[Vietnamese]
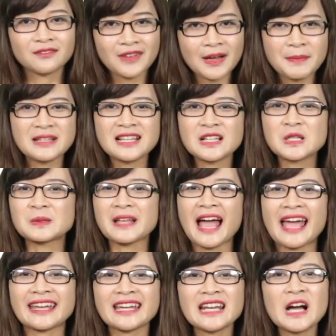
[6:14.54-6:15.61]
Và bây giờ chúng ta
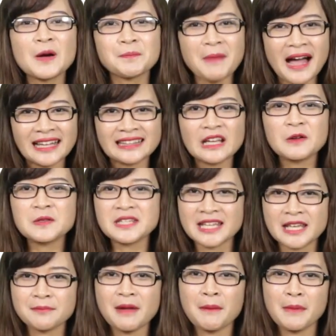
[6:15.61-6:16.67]
hãy kết hợp 3 tiêu
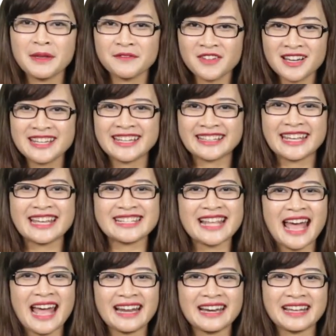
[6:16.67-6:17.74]
chí mà mình vừa liệt kê
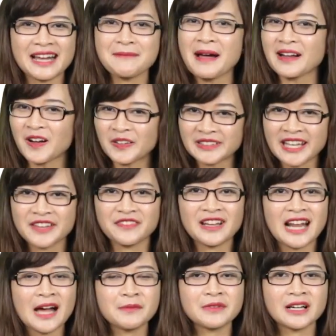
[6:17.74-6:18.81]
ra để các bạn có thể
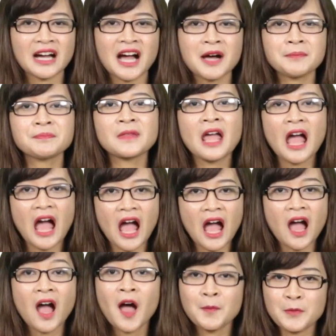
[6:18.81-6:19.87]
phát âm được âm
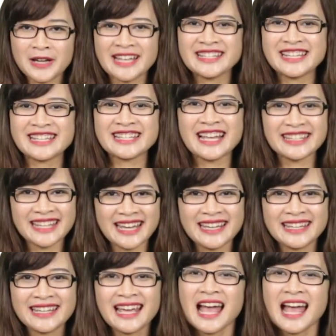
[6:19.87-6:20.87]
à, một cách chính xác nhé.